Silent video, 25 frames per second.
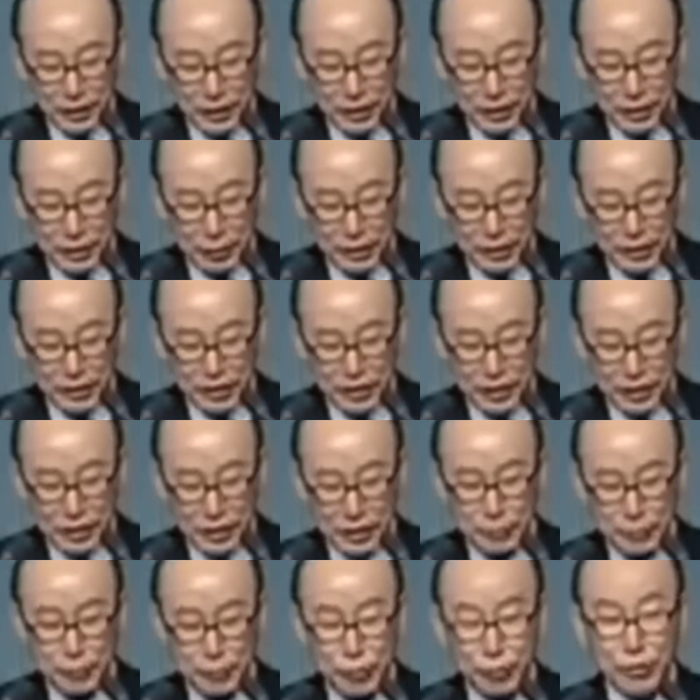은혜와
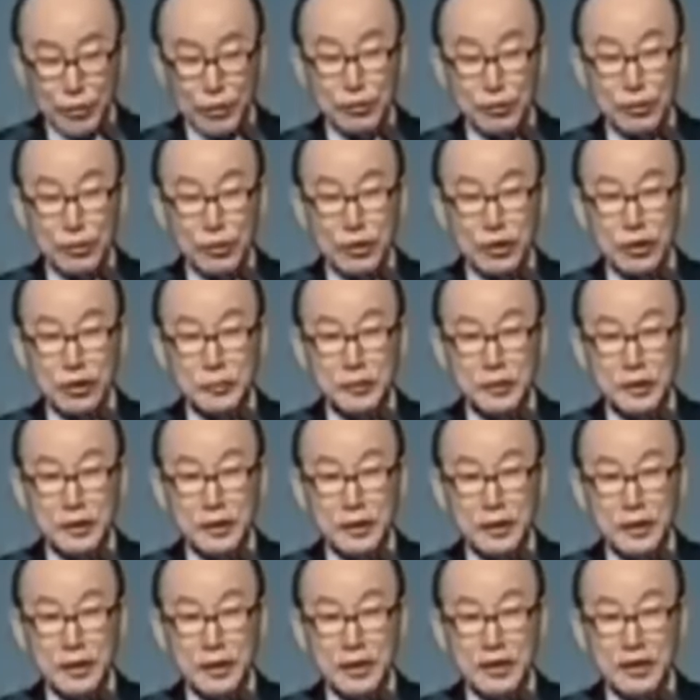사랑을 부어주셨습니다.
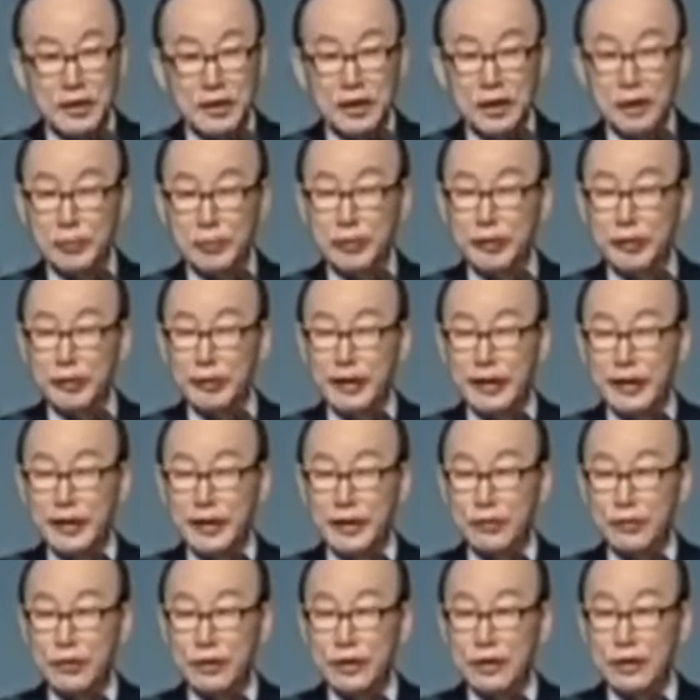슬픔을
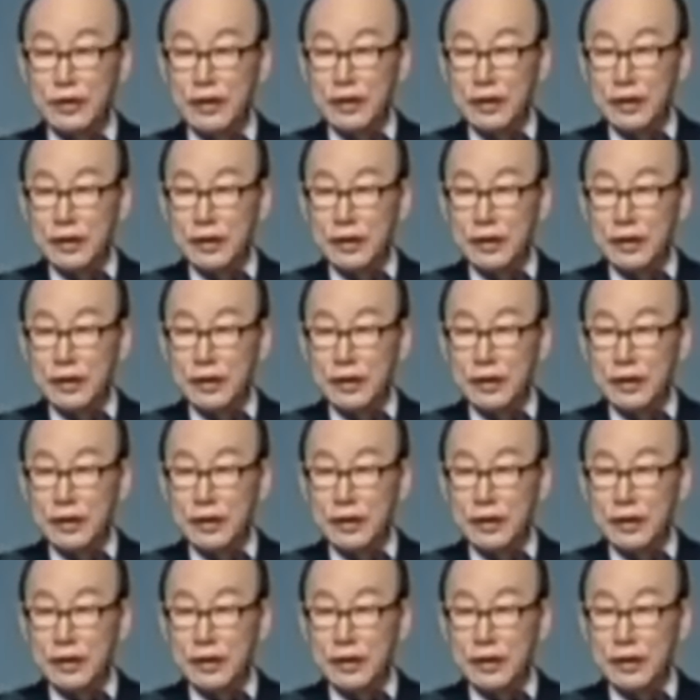갖다주는